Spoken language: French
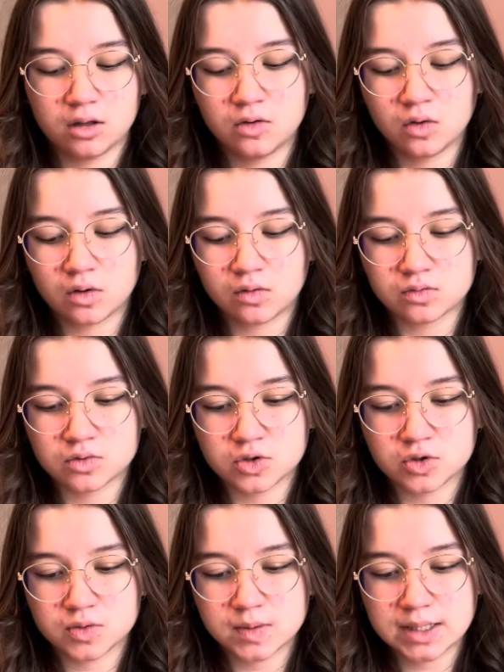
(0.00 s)
donc on
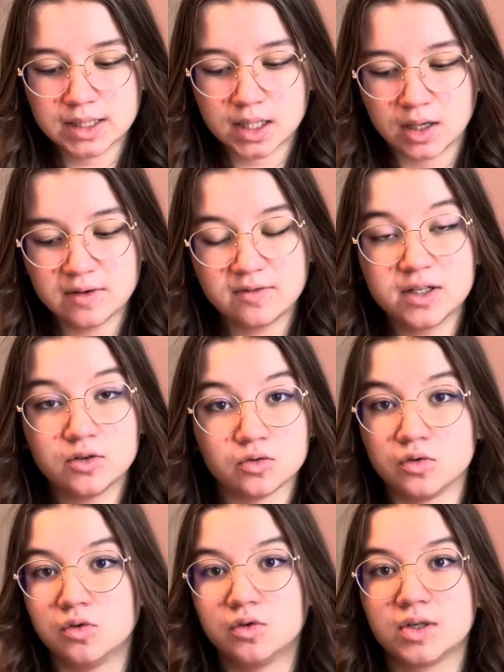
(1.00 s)
suit Evelyn
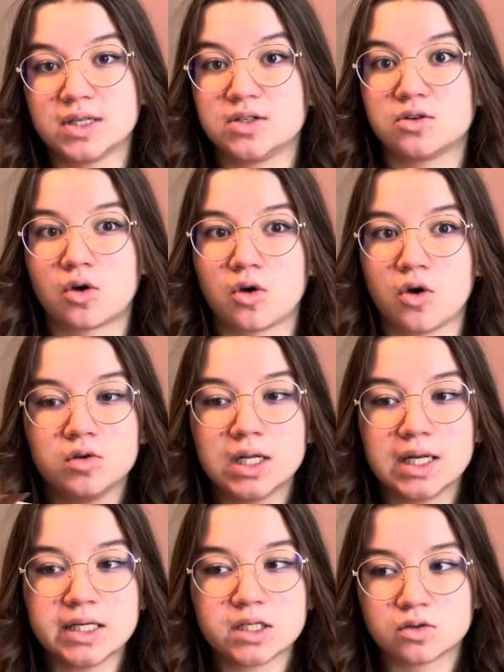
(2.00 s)
Hugo, qui est genre euh, une
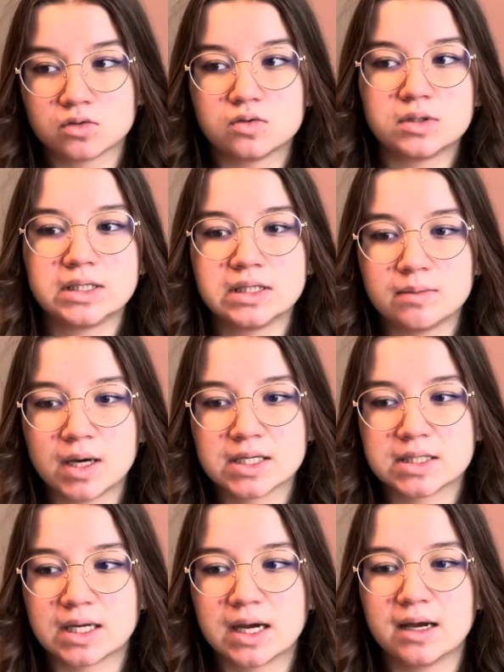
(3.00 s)
légende du cinéma, etc.